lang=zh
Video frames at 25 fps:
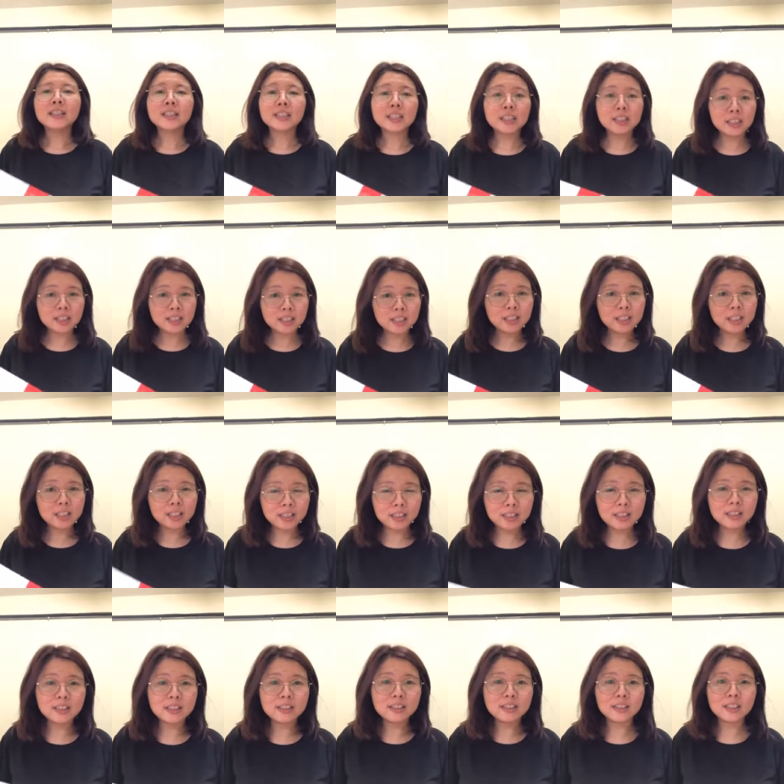甚至
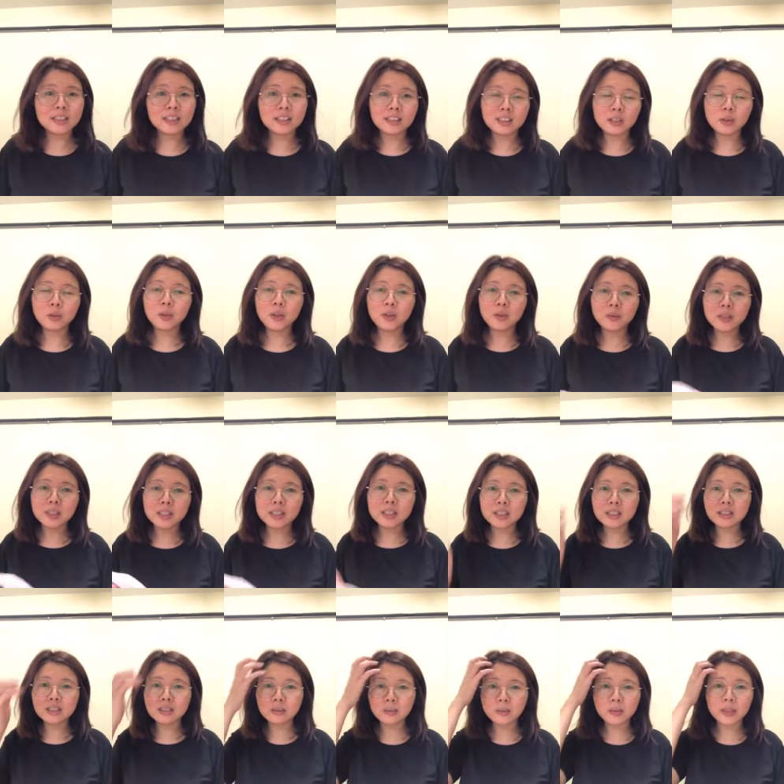是可能会有一
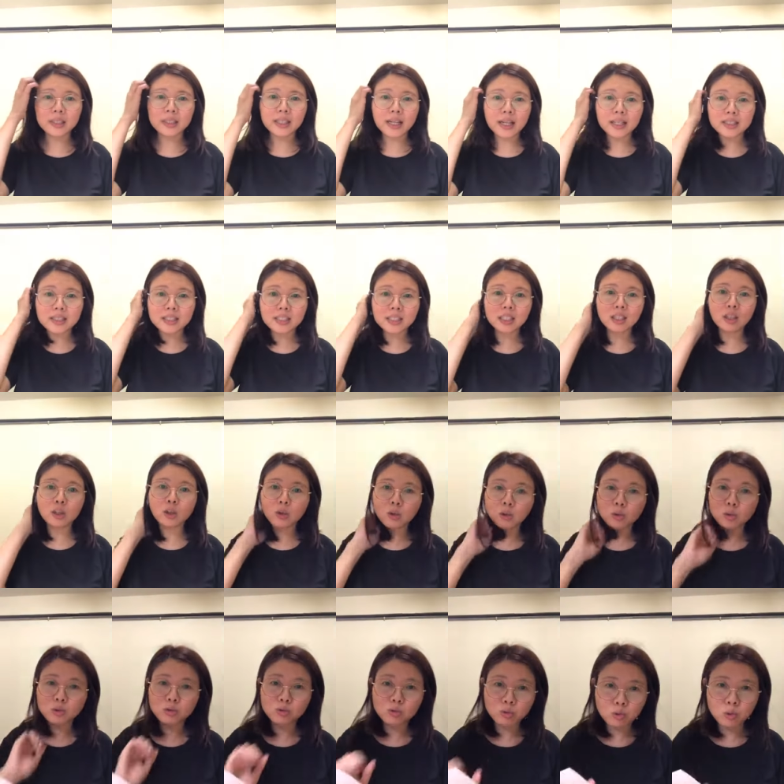些人会担心
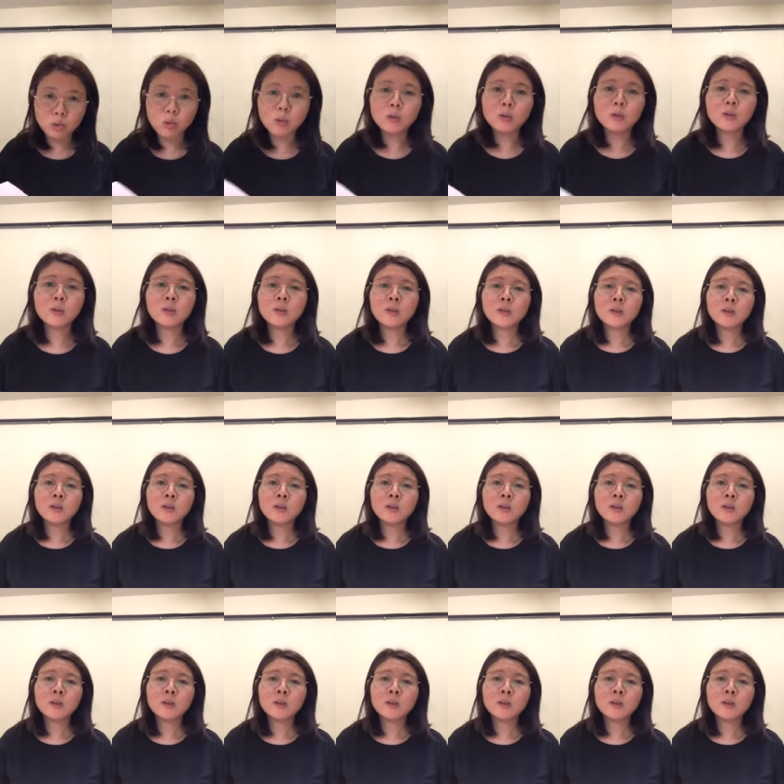工作，